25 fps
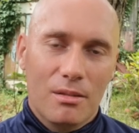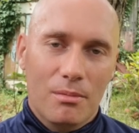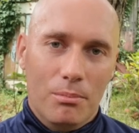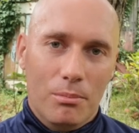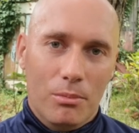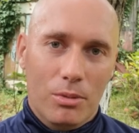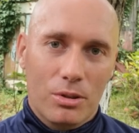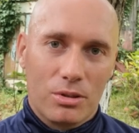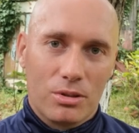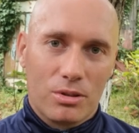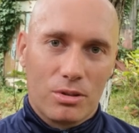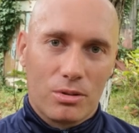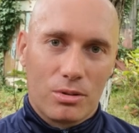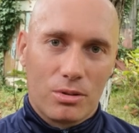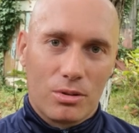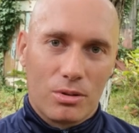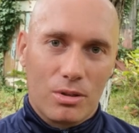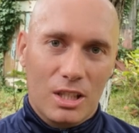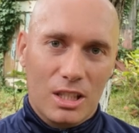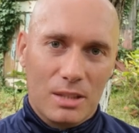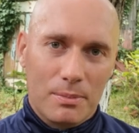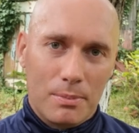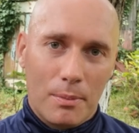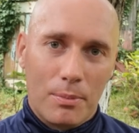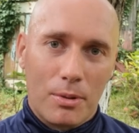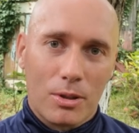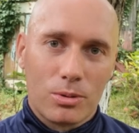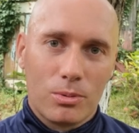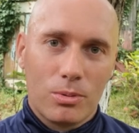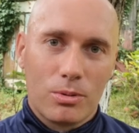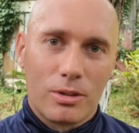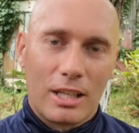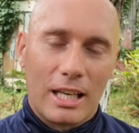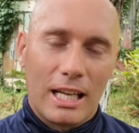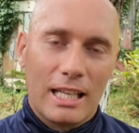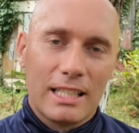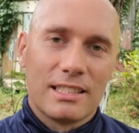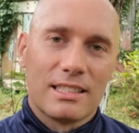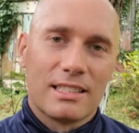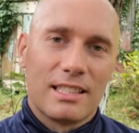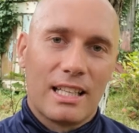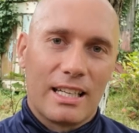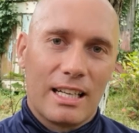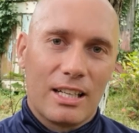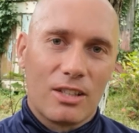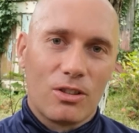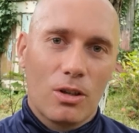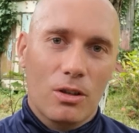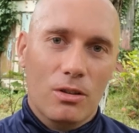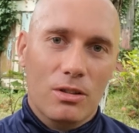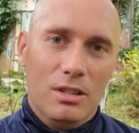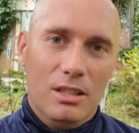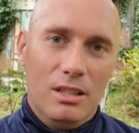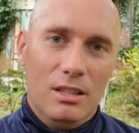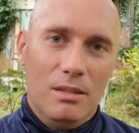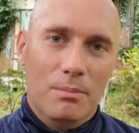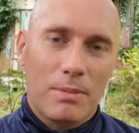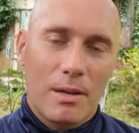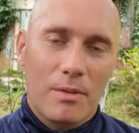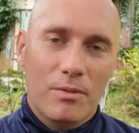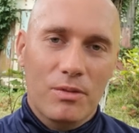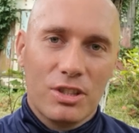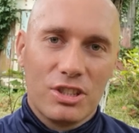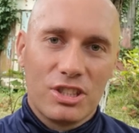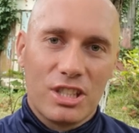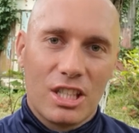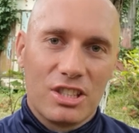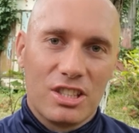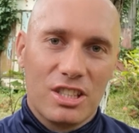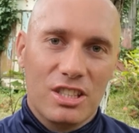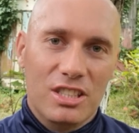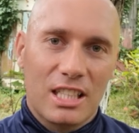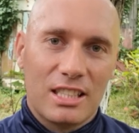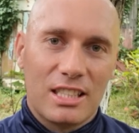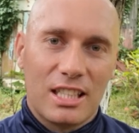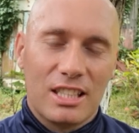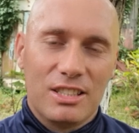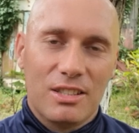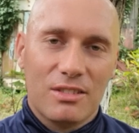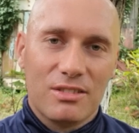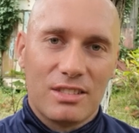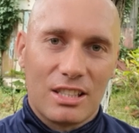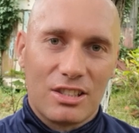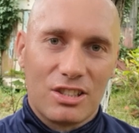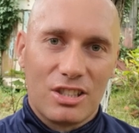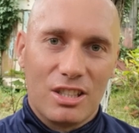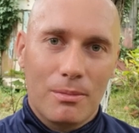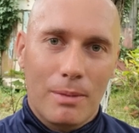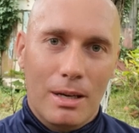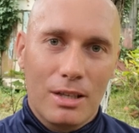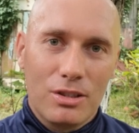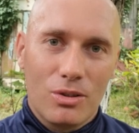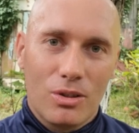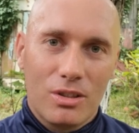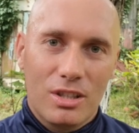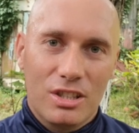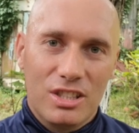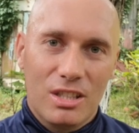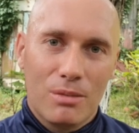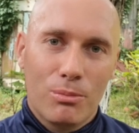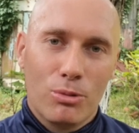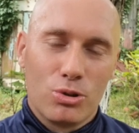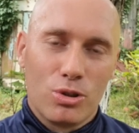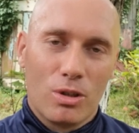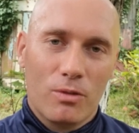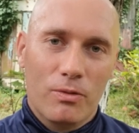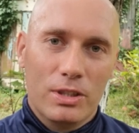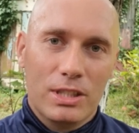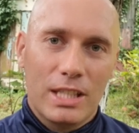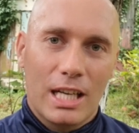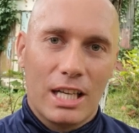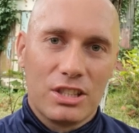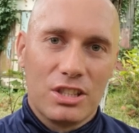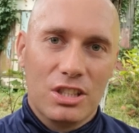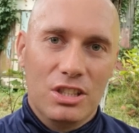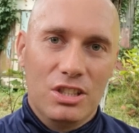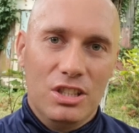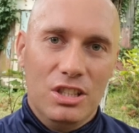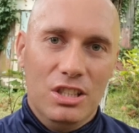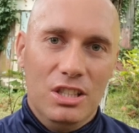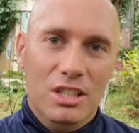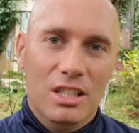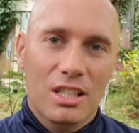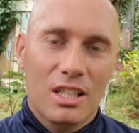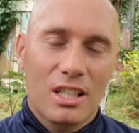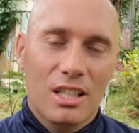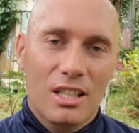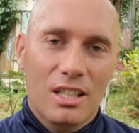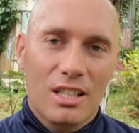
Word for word: bo to jest po prostu kres starego i pewnych rzeczy nie da się zatrzymać, one się muszą wydarzyć i